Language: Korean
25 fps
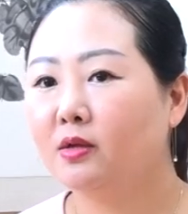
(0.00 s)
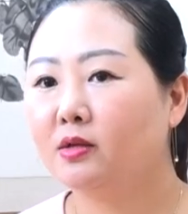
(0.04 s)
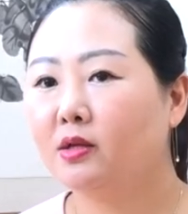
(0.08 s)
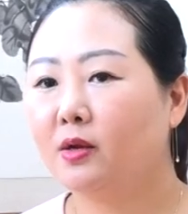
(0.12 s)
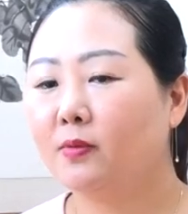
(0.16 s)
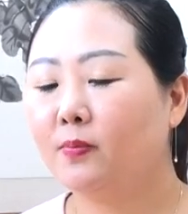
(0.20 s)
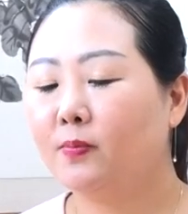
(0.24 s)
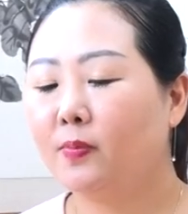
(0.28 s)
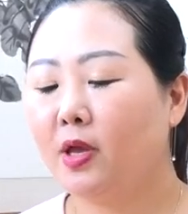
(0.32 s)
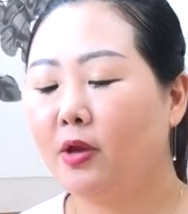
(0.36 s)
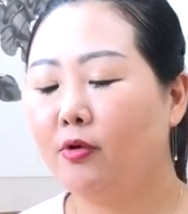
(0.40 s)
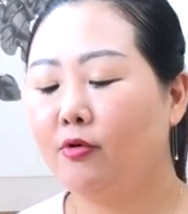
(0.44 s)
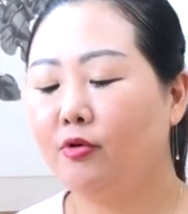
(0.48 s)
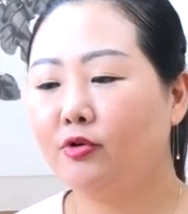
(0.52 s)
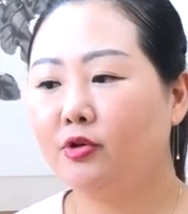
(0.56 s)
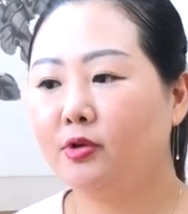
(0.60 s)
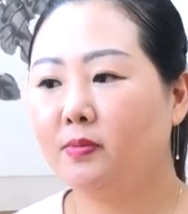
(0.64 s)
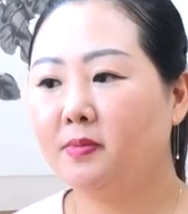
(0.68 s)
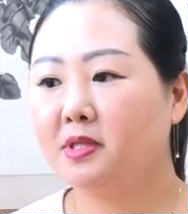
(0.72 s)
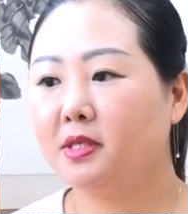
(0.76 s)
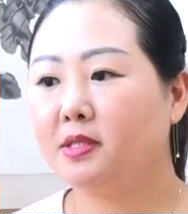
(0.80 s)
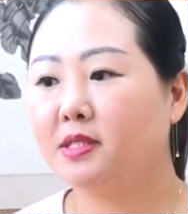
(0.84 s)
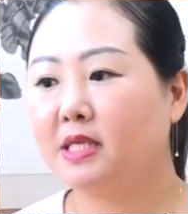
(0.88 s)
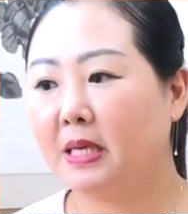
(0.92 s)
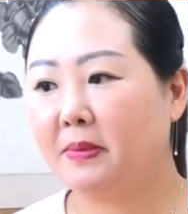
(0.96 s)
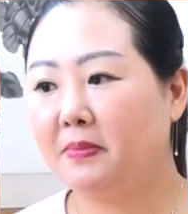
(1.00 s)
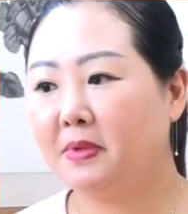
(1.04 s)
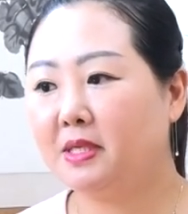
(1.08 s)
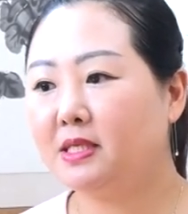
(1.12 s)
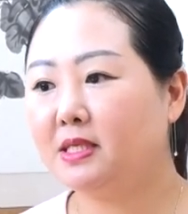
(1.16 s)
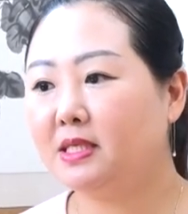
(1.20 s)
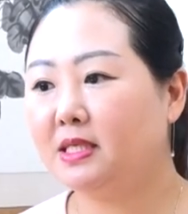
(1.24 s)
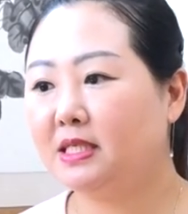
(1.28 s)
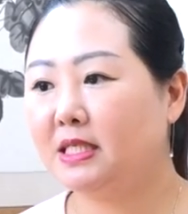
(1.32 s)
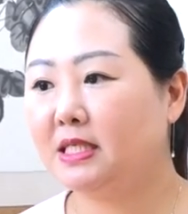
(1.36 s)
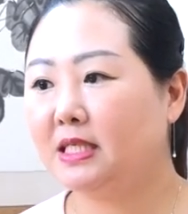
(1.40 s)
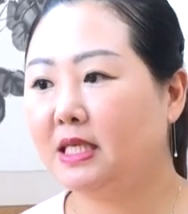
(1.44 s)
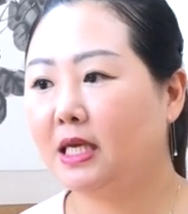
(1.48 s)
이렇게 배우시면서
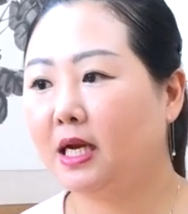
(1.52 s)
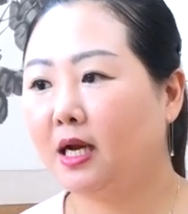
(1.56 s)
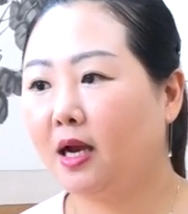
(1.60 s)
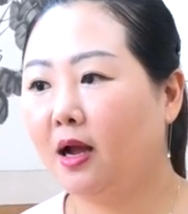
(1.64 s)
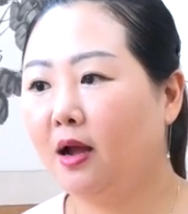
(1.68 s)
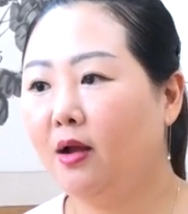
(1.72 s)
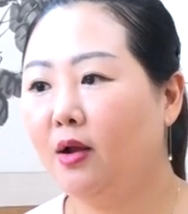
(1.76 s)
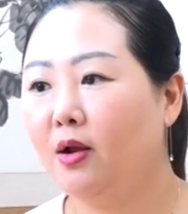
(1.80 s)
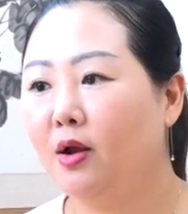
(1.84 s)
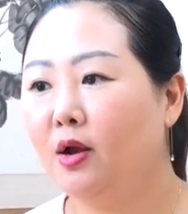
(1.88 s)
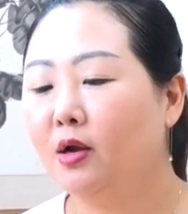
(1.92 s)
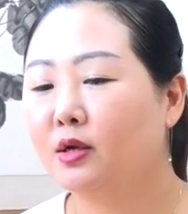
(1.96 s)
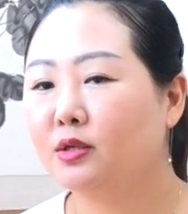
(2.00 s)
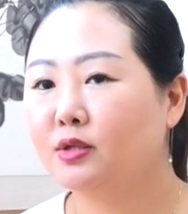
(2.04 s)
재밌으시니까